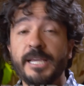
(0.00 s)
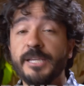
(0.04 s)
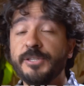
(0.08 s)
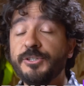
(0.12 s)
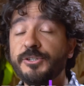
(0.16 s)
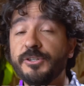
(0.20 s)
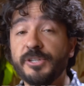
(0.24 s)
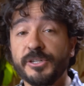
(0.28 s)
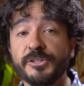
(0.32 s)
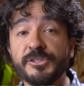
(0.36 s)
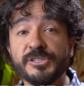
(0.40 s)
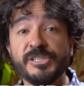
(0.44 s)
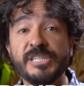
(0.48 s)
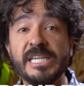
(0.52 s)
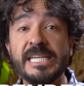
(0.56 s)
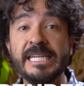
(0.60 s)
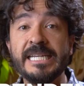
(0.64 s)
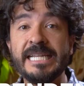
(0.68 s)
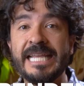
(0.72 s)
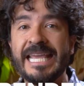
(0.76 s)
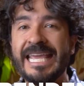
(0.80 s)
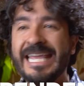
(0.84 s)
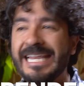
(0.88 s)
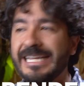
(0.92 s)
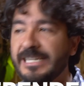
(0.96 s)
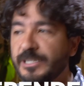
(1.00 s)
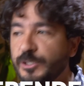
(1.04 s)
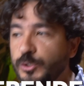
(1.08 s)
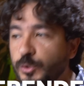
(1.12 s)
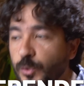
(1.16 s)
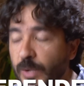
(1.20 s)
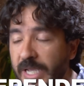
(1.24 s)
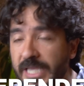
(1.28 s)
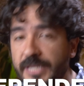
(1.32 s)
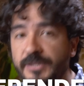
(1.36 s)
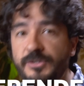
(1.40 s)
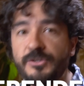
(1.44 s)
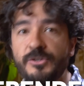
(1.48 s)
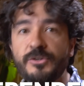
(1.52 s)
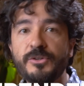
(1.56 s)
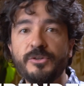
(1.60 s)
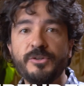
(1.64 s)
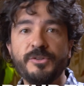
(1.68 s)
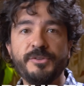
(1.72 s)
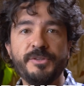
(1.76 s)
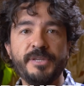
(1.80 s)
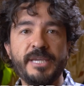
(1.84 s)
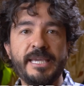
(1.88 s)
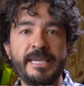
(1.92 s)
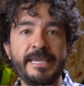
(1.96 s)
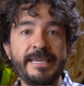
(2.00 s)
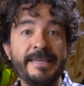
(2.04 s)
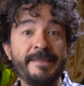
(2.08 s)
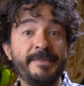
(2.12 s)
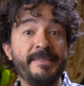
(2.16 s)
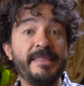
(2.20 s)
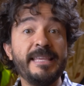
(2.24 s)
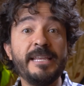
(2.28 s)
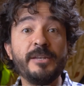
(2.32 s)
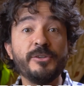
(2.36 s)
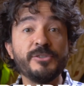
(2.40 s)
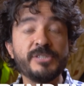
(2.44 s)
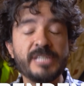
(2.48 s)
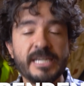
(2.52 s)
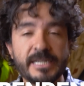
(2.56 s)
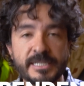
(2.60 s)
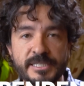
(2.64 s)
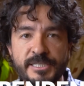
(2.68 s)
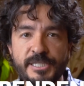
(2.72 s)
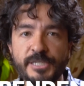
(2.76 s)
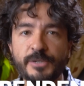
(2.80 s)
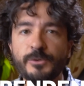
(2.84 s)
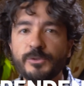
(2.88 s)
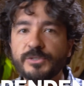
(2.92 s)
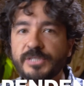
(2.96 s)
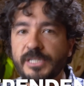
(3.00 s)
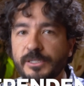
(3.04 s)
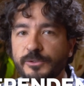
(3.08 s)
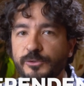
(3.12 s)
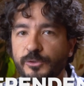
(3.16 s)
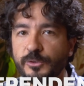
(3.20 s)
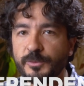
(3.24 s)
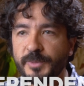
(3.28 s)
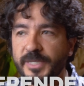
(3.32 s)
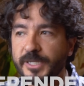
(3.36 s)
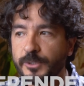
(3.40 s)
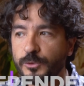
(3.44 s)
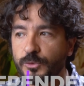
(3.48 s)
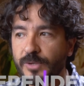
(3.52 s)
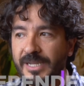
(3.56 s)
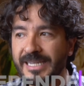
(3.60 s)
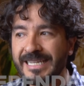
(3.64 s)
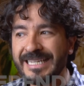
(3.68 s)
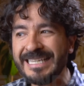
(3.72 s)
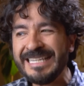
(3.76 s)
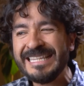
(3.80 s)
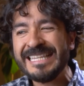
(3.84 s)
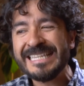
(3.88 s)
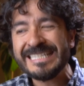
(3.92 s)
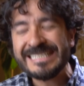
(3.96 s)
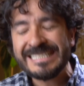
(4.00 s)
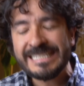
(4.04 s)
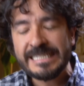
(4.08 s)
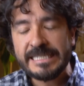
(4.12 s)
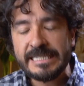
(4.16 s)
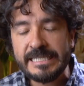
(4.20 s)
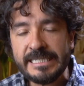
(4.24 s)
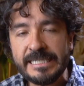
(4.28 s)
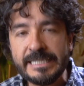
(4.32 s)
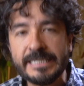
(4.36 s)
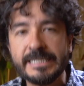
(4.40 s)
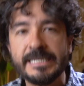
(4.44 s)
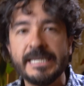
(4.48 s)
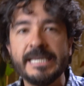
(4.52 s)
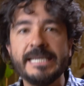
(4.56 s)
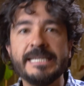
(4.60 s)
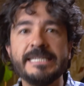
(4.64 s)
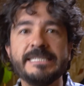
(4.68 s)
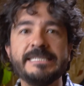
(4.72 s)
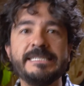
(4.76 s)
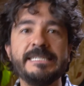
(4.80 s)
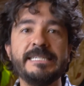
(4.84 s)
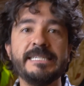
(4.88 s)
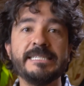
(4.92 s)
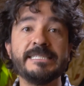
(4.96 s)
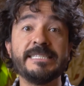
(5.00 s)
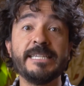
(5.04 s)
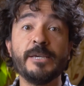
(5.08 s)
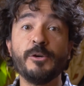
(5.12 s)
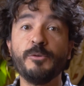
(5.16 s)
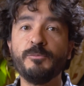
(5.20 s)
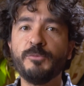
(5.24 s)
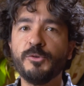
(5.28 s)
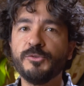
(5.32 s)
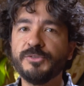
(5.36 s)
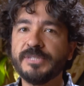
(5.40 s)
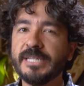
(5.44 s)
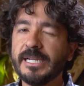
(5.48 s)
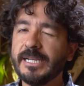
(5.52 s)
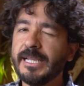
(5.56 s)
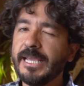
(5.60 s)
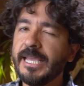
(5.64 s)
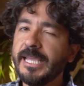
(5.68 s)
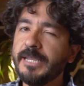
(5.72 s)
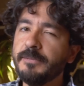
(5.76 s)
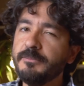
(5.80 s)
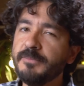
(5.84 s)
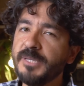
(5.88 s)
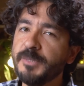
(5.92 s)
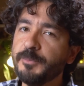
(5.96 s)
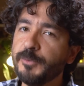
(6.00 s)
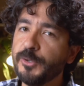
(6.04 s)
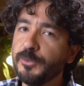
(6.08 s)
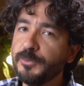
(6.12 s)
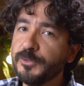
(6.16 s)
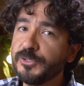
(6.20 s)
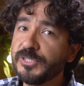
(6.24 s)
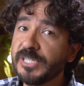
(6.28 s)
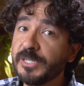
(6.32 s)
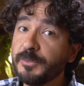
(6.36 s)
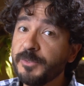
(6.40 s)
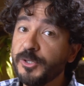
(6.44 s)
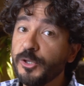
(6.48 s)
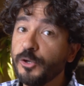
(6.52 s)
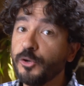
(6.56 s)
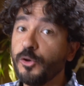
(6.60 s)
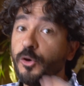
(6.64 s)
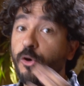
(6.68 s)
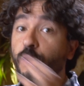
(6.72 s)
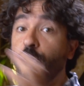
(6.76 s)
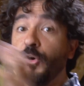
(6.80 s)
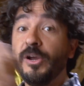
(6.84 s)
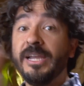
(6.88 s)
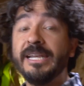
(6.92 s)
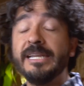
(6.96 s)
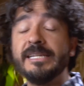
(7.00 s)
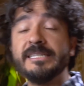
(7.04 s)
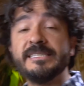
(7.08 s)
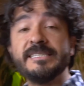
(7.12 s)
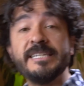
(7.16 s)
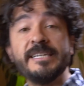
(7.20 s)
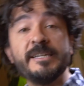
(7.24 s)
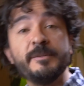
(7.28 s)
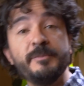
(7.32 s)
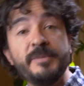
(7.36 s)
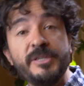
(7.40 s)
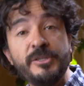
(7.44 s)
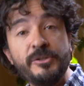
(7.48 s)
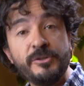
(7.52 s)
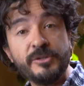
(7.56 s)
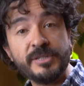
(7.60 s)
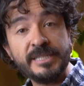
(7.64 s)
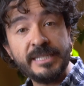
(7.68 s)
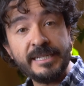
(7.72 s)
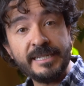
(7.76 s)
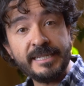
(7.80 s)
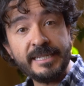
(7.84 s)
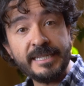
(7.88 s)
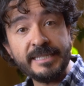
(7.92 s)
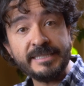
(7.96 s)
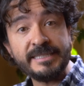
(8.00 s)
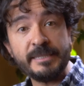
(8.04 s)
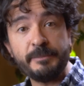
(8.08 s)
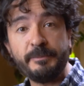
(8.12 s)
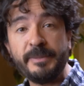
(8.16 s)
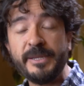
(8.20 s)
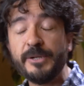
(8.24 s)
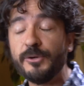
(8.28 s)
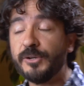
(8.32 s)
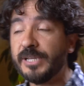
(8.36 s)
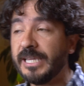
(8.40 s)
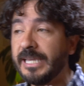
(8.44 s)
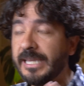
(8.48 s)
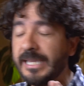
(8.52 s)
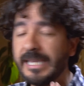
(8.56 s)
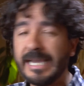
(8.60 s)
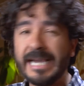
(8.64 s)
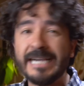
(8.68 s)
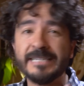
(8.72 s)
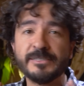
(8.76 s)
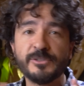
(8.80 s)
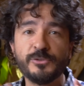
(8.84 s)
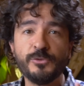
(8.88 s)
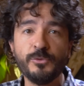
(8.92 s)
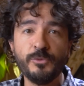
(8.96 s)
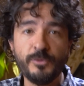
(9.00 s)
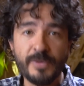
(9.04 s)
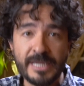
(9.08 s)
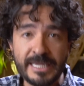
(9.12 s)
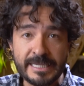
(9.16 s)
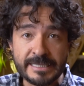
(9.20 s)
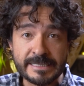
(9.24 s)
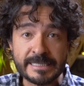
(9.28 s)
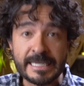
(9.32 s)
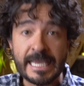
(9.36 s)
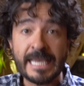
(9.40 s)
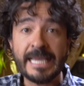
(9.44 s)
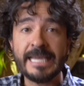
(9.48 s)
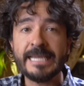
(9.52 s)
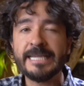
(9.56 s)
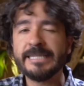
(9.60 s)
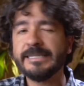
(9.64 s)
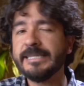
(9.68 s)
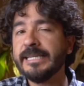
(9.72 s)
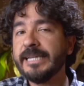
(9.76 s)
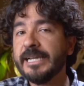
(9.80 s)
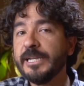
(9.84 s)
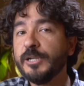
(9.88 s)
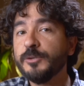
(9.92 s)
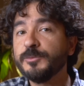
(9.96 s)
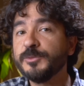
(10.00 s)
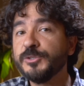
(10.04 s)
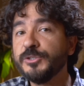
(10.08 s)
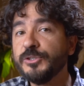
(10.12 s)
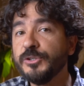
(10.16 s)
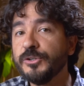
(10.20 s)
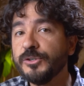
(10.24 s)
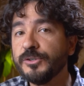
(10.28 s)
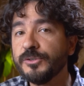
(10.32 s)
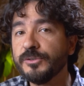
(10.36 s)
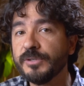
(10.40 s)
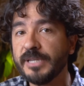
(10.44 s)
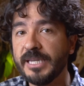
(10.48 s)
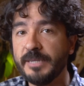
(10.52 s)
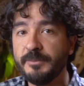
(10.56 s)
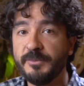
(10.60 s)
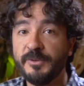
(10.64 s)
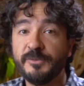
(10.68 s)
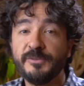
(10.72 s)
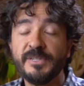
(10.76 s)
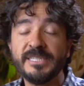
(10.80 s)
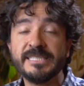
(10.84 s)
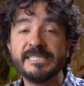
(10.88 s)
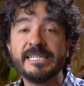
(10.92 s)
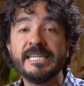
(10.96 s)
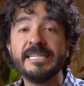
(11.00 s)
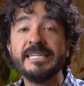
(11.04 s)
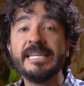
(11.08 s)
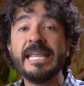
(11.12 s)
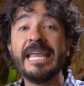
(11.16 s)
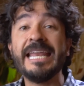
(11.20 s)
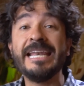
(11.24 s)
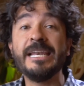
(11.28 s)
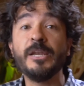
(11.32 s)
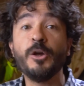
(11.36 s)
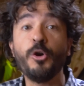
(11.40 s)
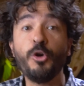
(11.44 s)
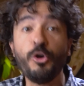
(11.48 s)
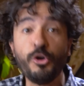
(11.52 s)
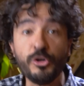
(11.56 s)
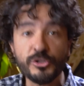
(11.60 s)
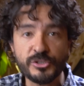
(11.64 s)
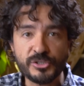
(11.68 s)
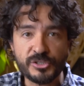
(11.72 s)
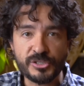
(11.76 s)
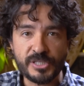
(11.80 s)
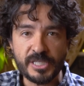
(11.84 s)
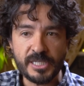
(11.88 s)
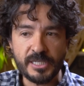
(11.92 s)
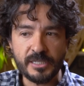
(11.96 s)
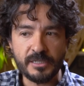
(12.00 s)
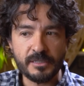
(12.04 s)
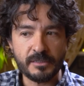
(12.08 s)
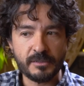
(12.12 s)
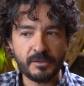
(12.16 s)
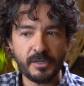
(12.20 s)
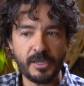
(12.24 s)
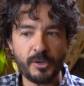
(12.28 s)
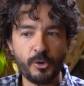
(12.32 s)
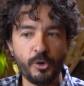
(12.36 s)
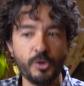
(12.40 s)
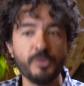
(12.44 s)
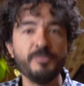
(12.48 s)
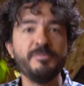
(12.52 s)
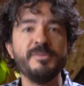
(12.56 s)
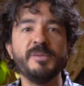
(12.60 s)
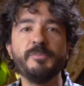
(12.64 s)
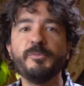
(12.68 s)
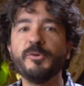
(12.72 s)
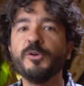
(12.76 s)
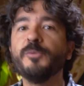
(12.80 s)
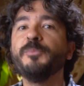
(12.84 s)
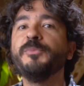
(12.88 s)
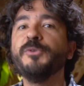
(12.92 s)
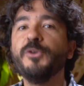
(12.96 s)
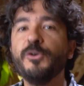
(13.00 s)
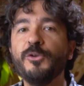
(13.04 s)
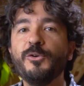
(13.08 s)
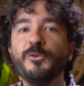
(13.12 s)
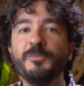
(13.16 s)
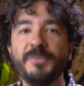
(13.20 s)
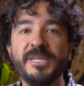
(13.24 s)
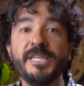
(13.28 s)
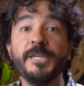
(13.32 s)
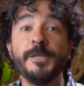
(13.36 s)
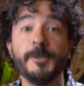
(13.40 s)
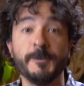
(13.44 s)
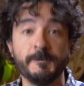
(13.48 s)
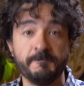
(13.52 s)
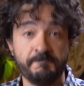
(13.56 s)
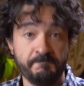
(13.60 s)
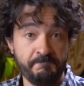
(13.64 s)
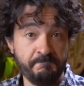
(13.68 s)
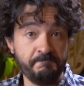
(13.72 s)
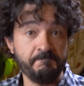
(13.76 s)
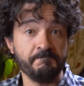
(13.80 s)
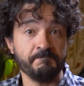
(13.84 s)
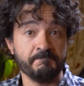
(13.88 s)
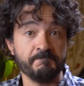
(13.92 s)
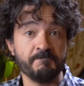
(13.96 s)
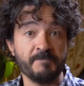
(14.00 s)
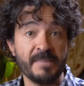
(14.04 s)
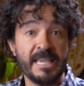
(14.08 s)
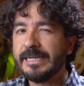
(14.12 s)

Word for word: Yo quiero ser el dueño eh, de los archivos del tour virtual y decidir si deseo montar en mi propio servidor o en el servidor del cliente, pero que a su vez tenga la opción que me ofrezcan el hosting con mi propio dominio. Hmm.